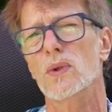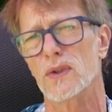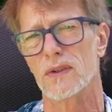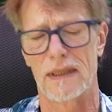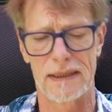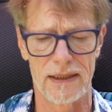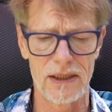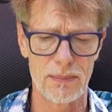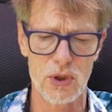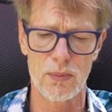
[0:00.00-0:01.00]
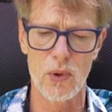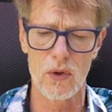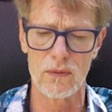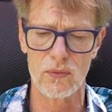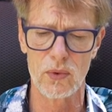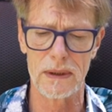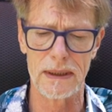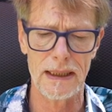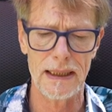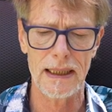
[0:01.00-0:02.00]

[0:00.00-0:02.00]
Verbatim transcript: und so weiter, nicht besprochen wurden,